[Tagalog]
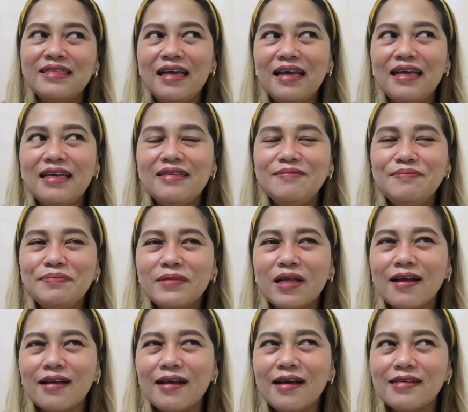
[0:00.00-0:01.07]
Then,
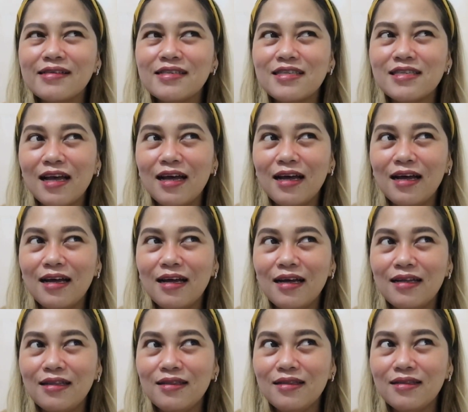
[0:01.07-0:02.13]
hanggang sa
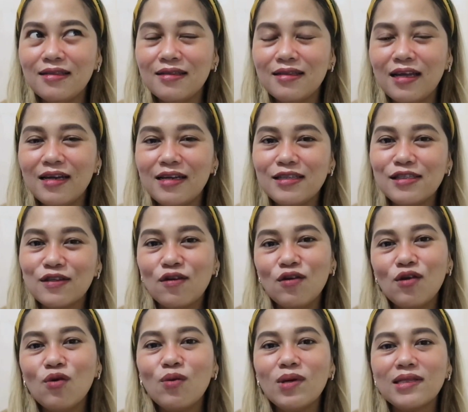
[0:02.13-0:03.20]
na-reach
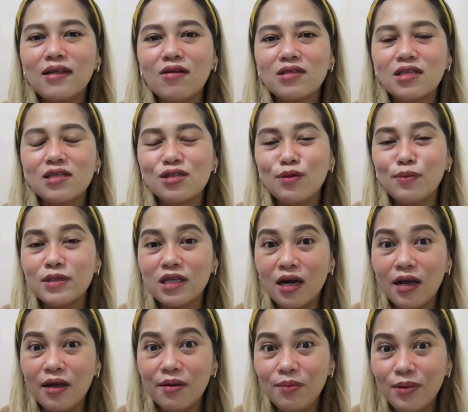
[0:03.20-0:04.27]
ko yung 1,000
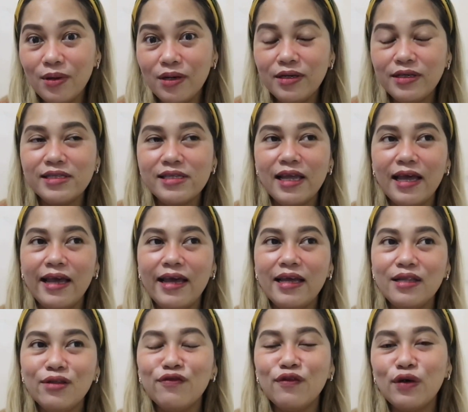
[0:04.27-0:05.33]
subscribers
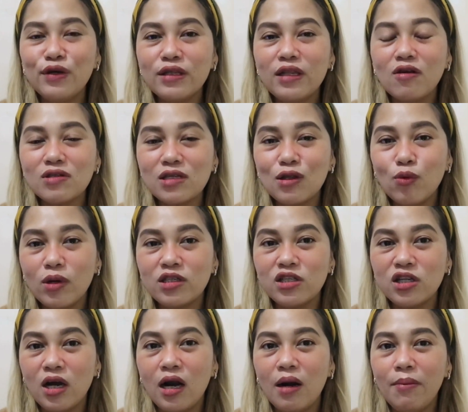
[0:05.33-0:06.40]
and 4,000
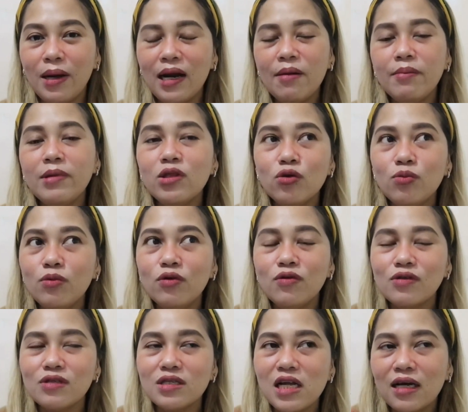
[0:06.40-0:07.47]
watch hour. Maraming
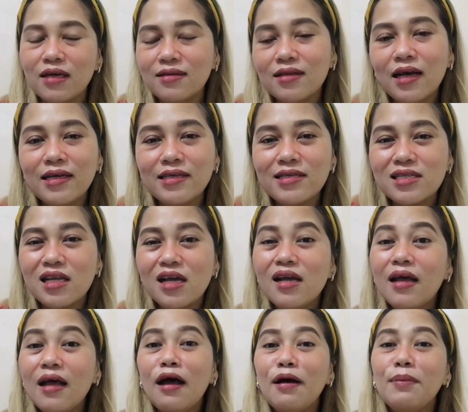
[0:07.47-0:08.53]
tumulong sa akin, guys,
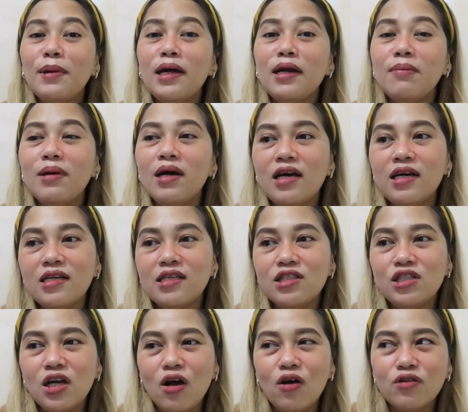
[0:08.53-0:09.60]
para
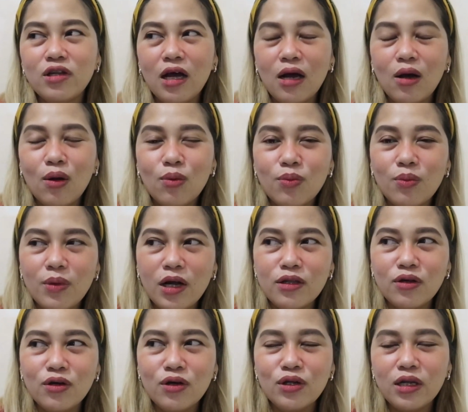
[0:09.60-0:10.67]
maka-reach ako ng,
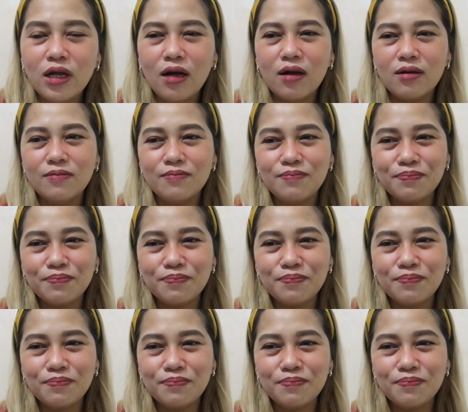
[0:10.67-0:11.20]
ano, ng